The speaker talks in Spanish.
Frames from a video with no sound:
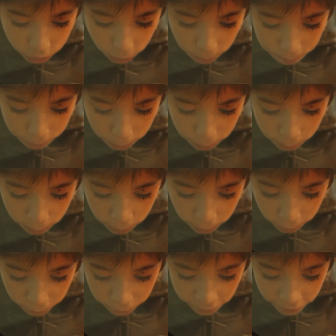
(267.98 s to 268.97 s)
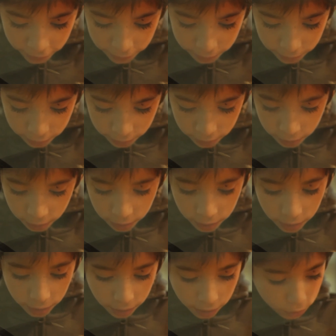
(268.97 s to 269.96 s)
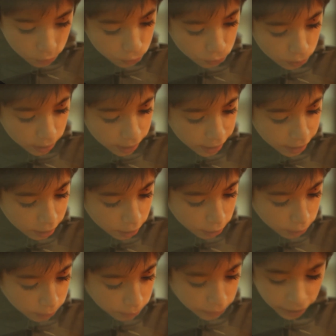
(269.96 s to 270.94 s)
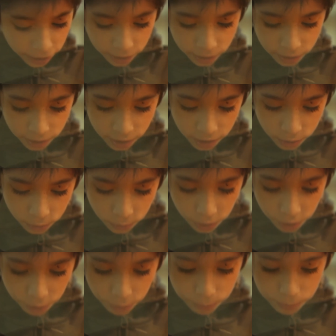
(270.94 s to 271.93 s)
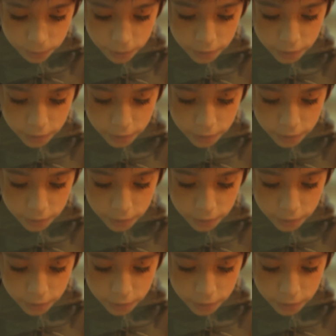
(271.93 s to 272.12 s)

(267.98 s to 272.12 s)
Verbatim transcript: y eh, permanecerá por el transcurso de un mes y